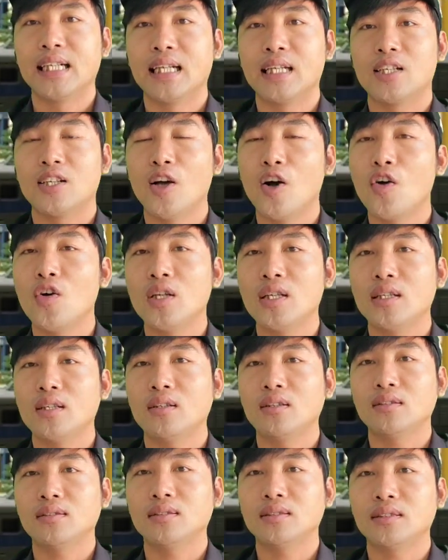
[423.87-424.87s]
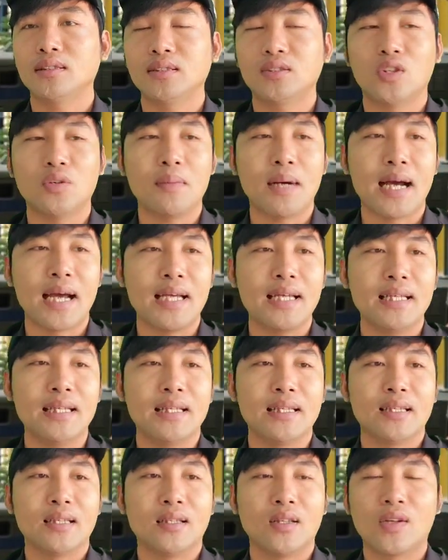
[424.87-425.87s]
lôi của bảy
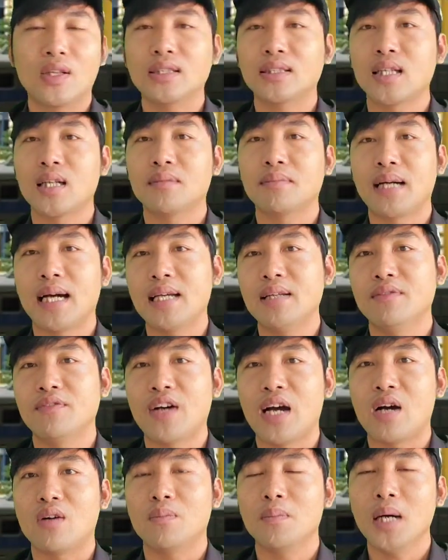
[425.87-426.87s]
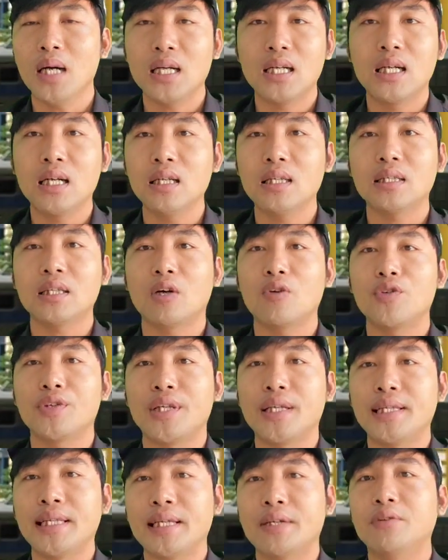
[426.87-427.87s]
lôi cái tên bảy vào bất cứ cái câu
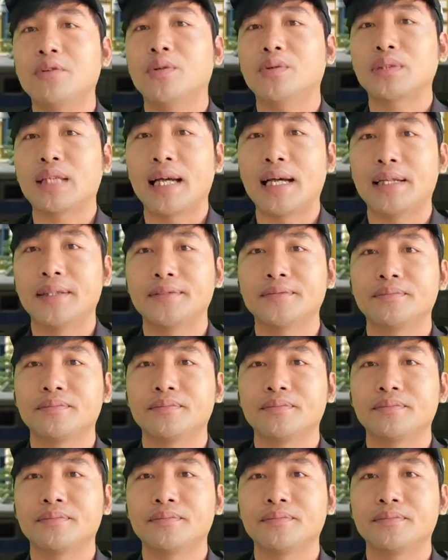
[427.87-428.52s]
chuyện gì của cô ta